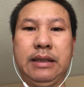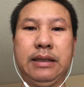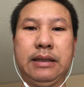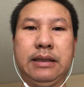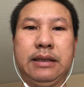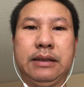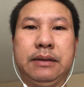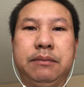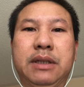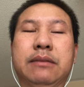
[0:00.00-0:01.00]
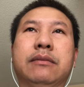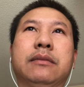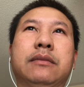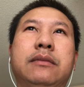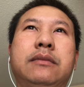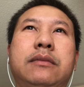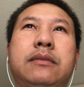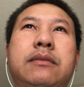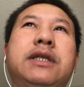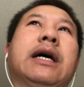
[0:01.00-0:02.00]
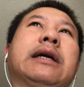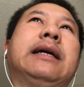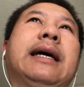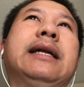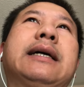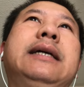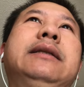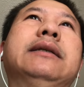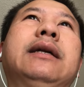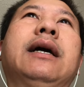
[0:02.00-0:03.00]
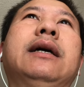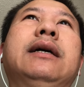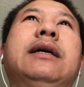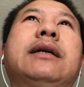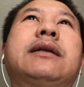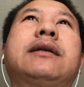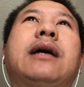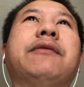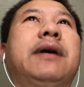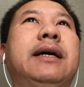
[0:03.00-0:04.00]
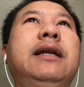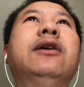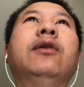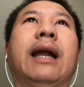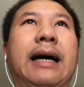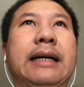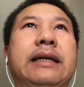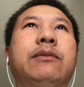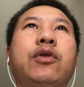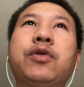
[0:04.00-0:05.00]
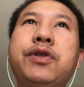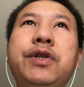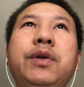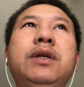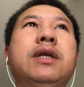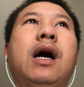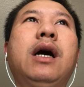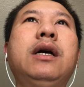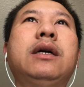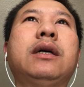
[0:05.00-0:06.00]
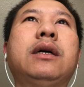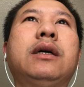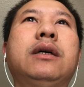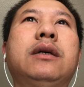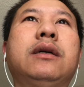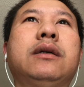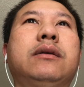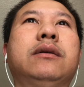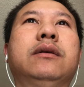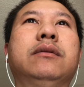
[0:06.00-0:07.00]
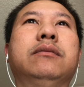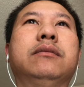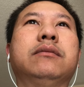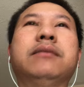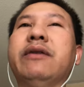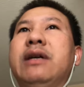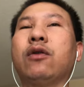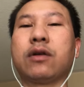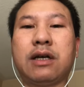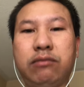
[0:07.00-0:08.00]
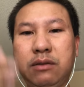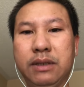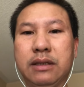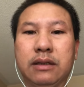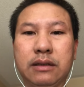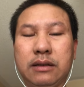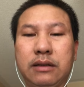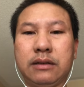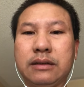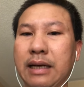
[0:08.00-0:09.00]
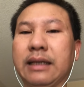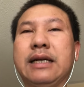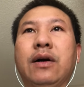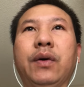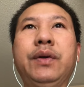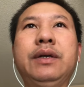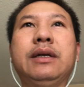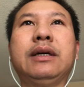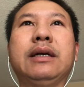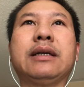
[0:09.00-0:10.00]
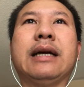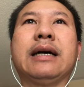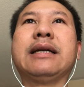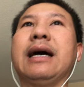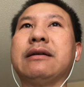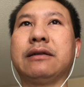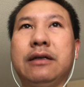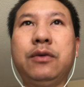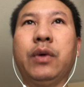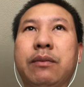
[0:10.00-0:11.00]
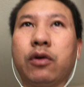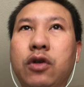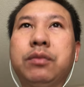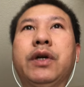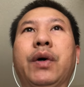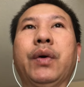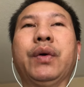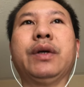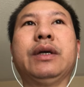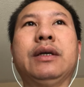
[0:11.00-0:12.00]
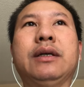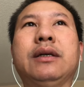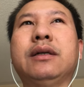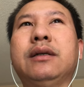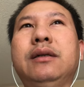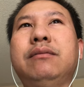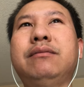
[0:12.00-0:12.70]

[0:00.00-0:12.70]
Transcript: à, mình chợt nảy là cái ý tưởng là cần phải lưu lại một chút xíu gì đó à, bởi vì cuộc sống của mình đã thay đổi đã đạt được cái ước nguyện một chút rồi à,